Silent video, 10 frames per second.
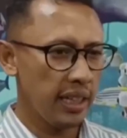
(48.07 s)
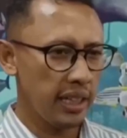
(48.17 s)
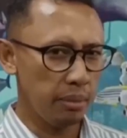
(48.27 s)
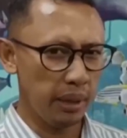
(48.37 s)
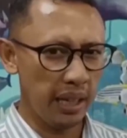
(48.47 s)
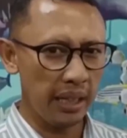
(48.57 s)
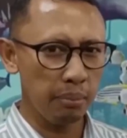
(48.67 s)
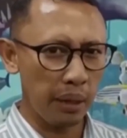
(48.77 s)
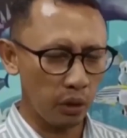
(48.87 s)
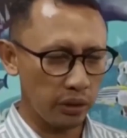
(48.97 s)
Di mana
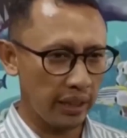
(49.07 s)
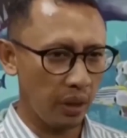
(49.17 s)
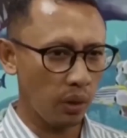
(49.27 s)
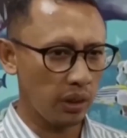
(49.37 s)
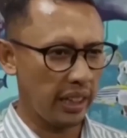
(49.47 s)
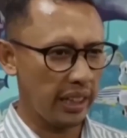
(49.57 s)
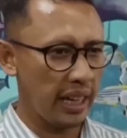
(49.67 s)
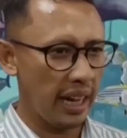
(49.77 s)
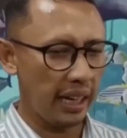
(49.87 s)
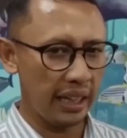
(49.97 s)
Barongsai Underwater ini
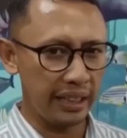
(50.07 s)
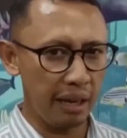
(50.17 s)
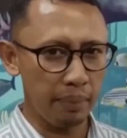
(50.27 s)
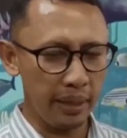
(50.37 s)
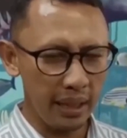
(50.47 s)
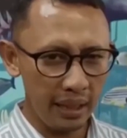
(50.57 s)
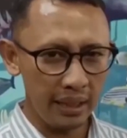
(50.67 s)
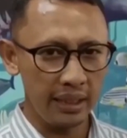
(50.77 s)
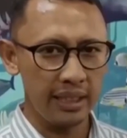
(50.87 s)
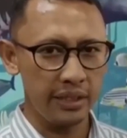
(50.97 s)
akan tampil
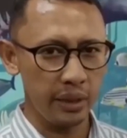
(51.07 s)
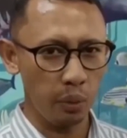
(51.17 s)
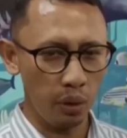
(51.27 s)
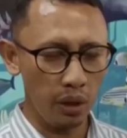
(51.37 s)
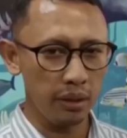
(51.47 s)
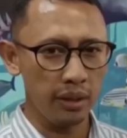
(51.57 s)
di SeaWorld